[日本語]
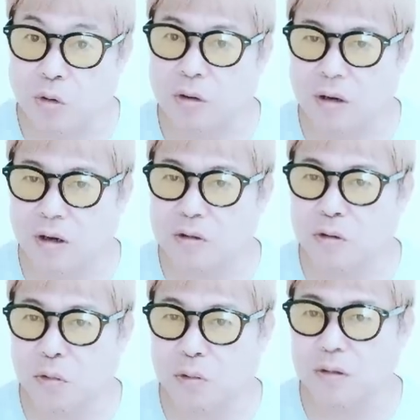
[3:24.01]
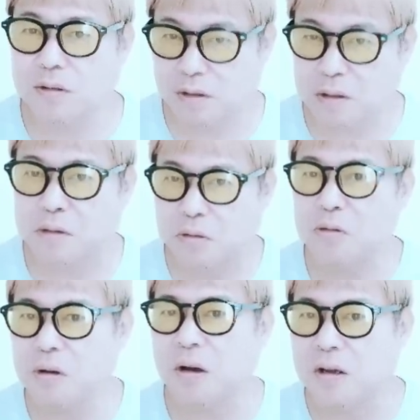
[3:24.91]
これ格闘技好きな
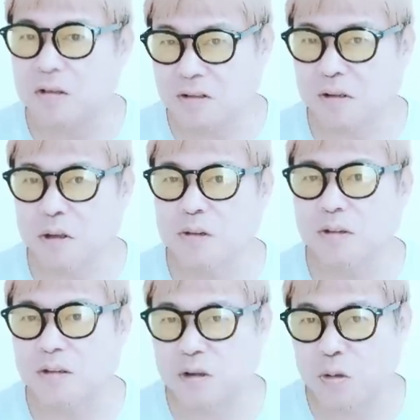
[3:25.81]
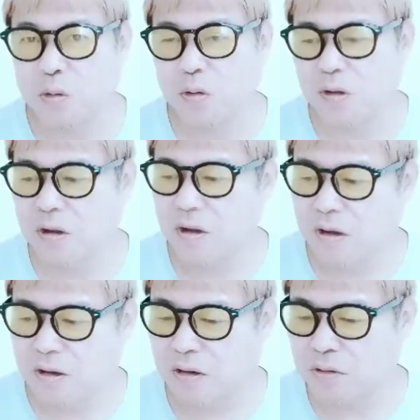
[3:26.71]
人には刺さるんですけど、
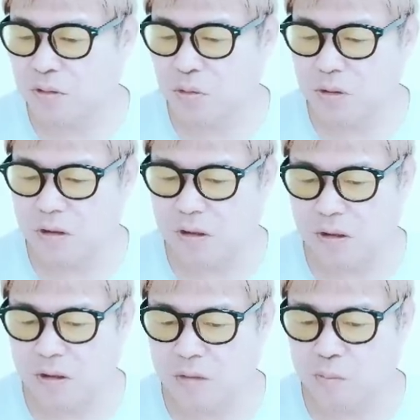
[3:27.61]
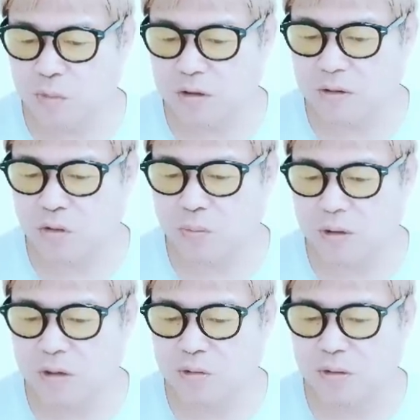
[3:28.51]
格闘技全く興
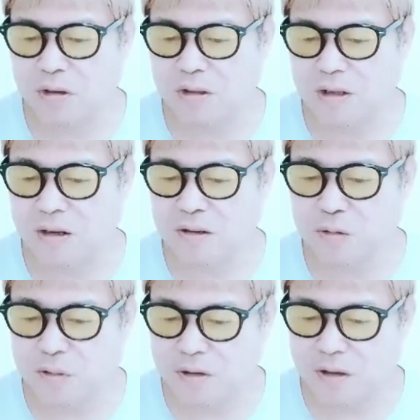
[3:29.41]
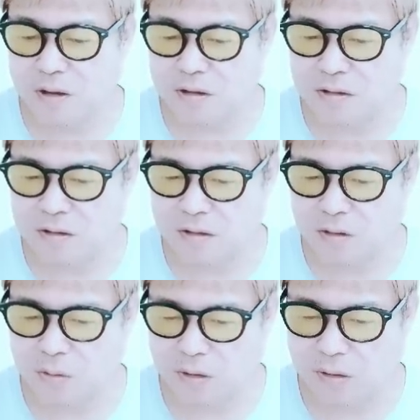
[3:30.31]
味ない人には誰それって感じです
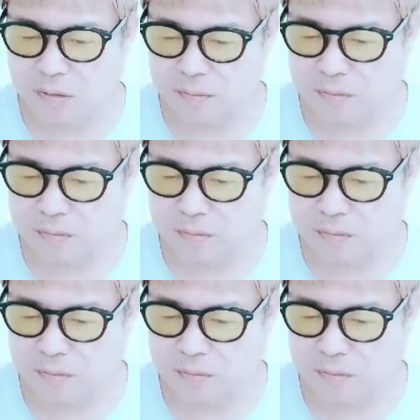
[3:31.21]
けどね。